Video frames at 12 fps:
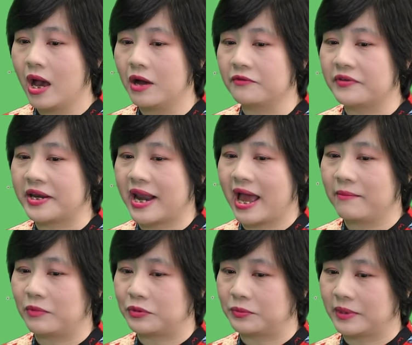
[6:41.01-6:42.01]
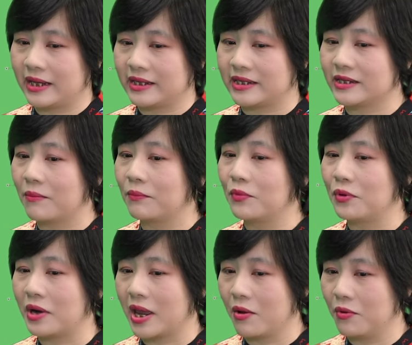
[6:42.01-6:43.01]
Ở Việt Nam của chúng ta thì trong mùa
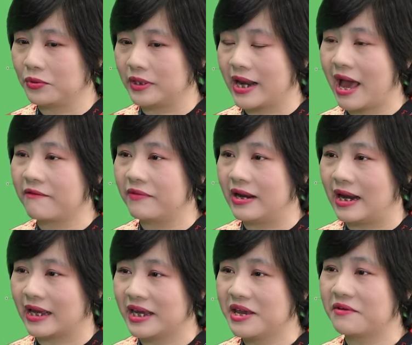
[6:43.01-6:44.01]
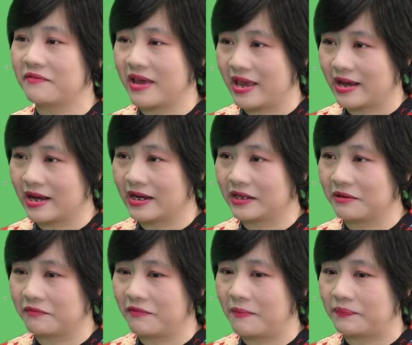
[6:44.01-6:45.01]
lễ hội thì đa phần lại nghiêng về các cái
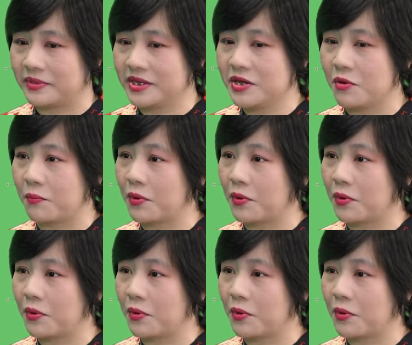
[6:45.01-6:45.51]
thực phẩm nhiều